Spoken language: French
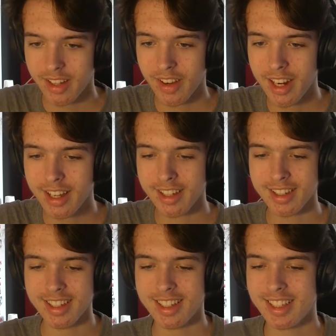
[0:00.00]
Voilà
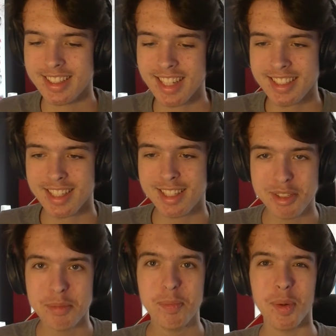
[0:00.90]
Ça, c'était
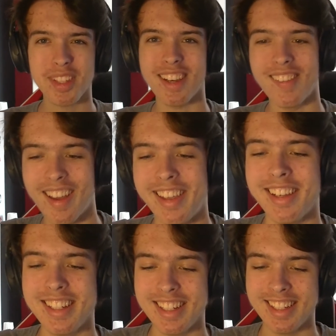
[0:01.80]
du beau travail.
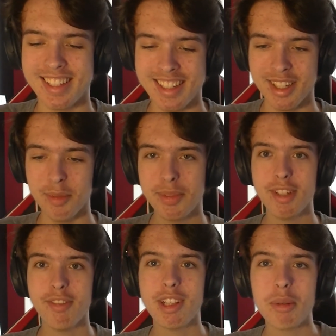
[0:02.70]
Une
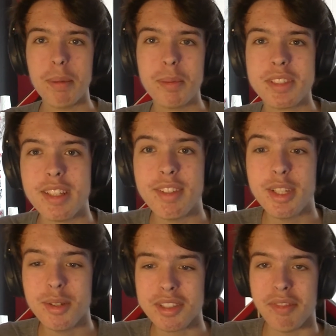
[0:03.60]
victoire pour cette
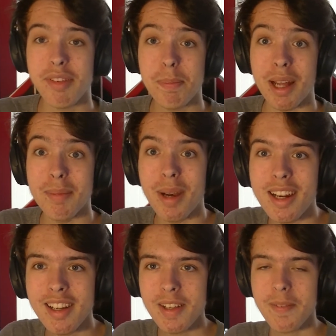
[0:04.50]
vidéo, ça fait pas de mal.